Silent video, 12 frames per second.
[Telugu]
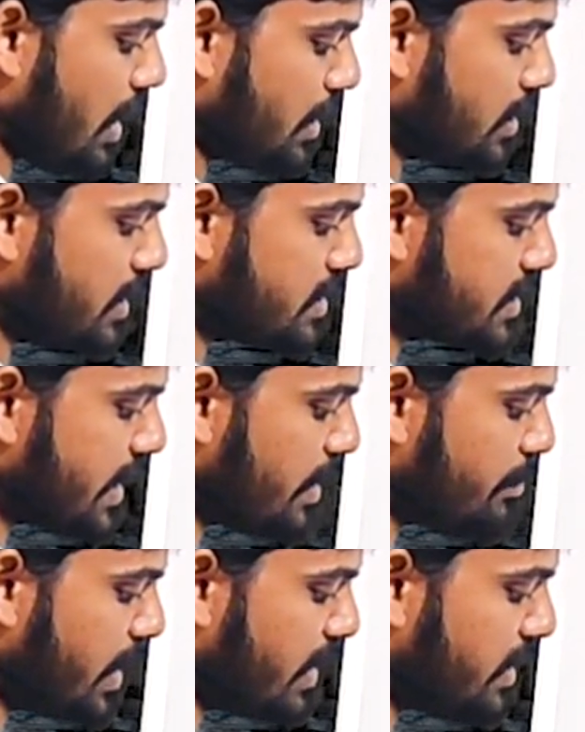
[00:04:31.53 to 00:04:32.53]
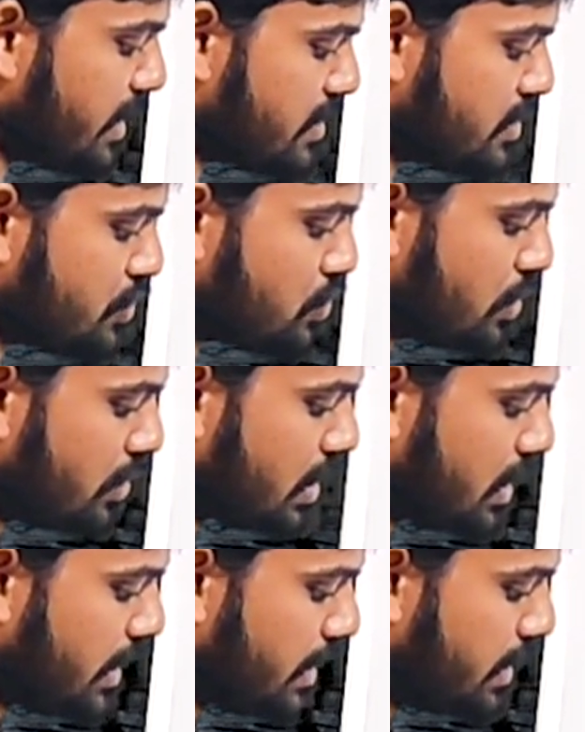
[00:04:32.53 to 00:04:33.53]
అట్లానే సేమ్ మెయింటెనెన్స్
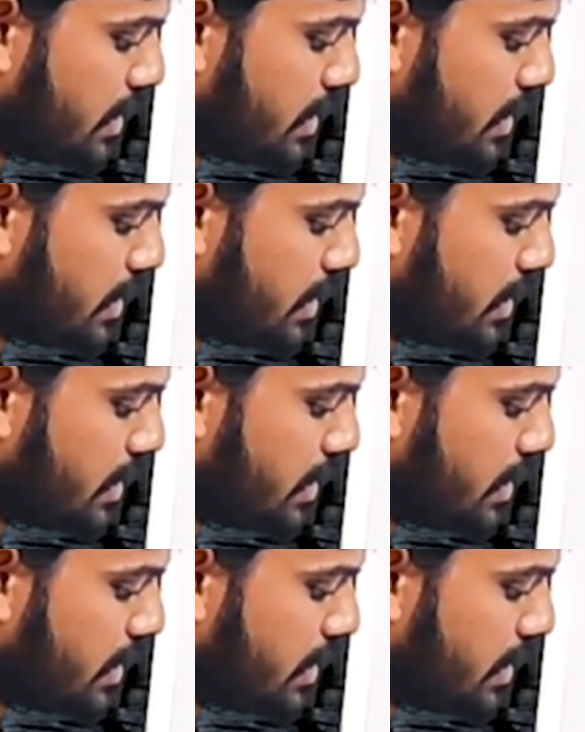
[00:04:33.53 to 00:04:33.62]
ఉంచుకోవాలి